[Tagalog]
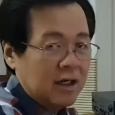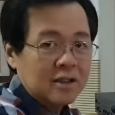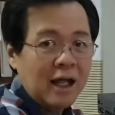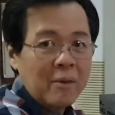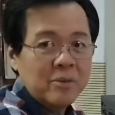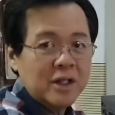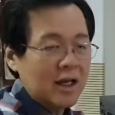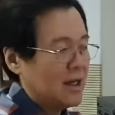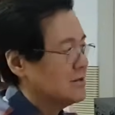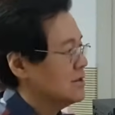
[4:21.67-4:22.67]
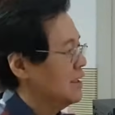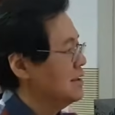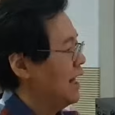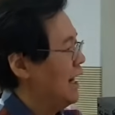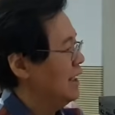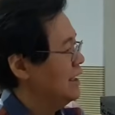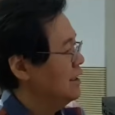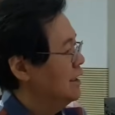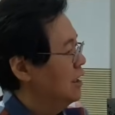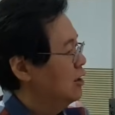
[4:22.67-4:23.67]
Oh, ang dami niyang extra daanan.
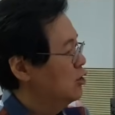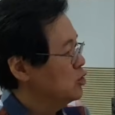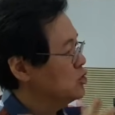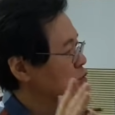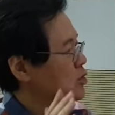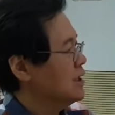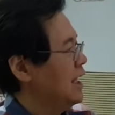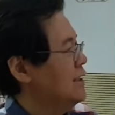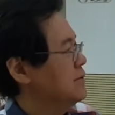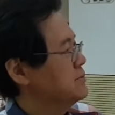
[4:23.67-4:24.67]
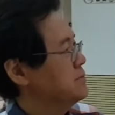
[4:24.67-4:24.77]
Lusutan.